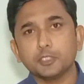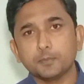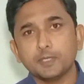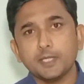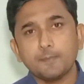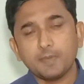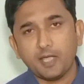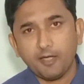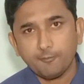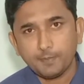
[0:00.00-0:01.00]
तजर्बे के
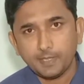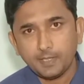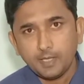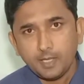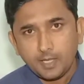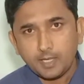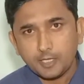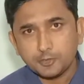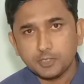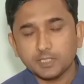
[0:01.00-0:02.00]
बिहाफ
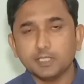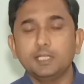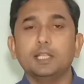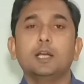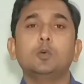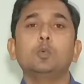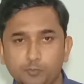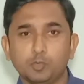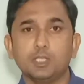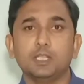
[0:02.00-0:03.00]
पे शेयर करने लगा
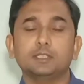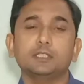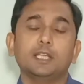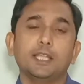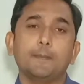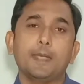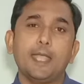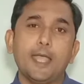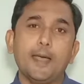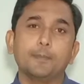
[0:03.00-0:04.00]
हूँ मुझे लगता था कि
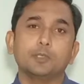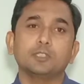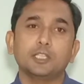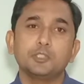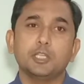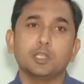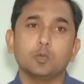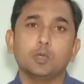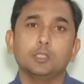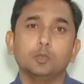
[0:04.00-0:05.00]
मैं आपके साथ शेयर
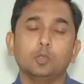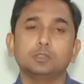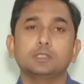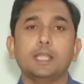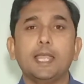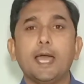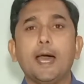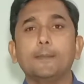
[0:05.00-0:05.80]
करूँगा तो हो सकता है